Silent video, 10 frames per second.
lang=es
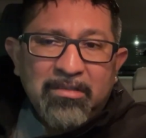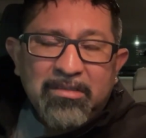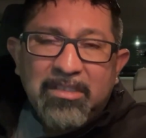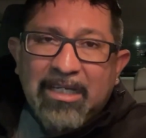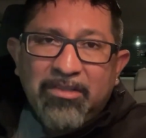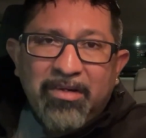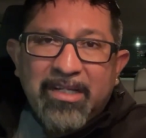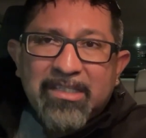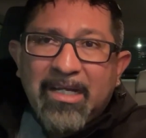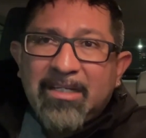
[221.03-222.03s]
Si ando
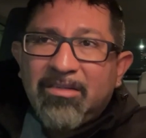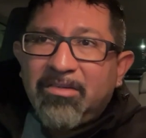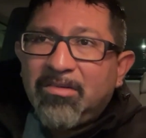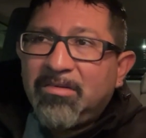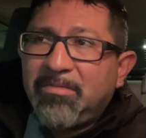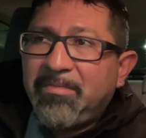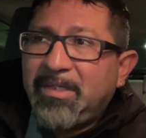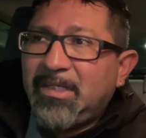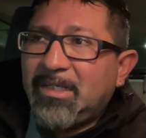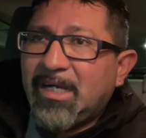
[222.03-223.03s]
arriesgando mi